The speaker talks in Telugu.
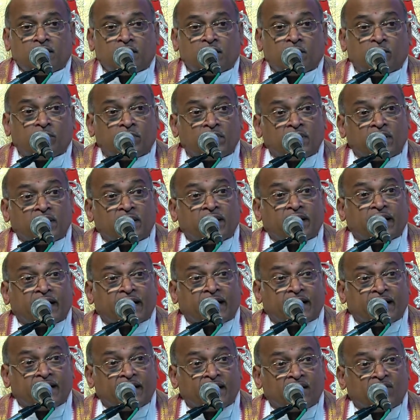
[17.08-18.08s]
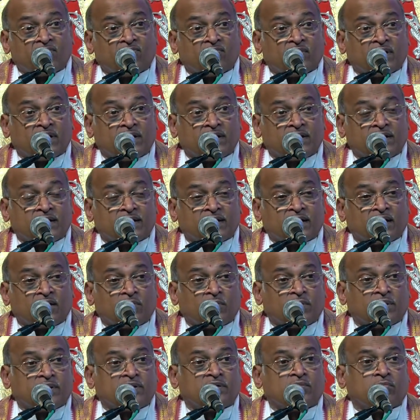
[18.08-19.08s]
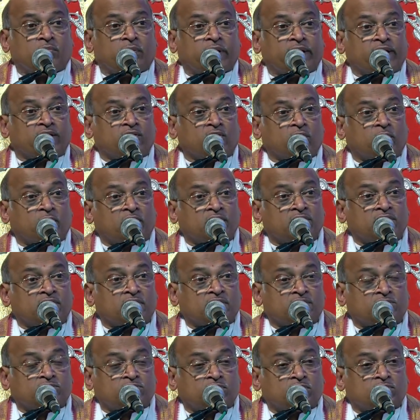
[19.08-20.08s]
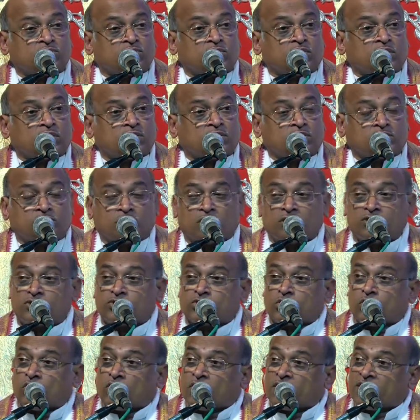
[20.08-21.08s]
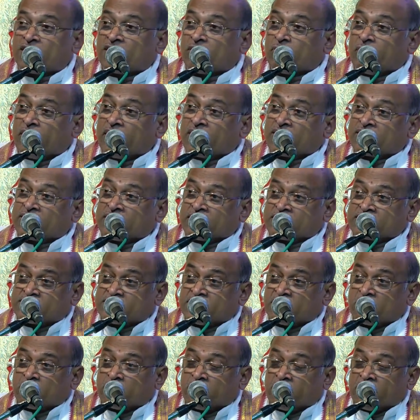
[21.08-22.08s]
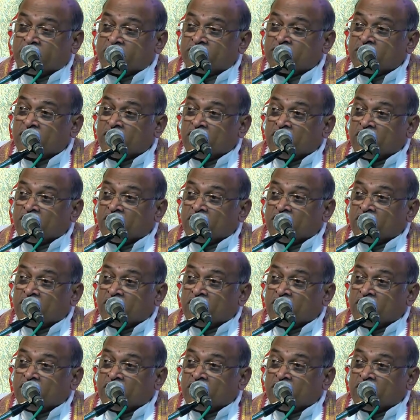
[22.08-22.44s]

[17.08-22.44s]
ఎప్పుడైనా ఎక్కడైనా వేదికల మీద మైకు పనిచేస్తుందో లేదో తెలుసుకోవాలంటే మైక్ టెస్టింగ్ ప్లీజ్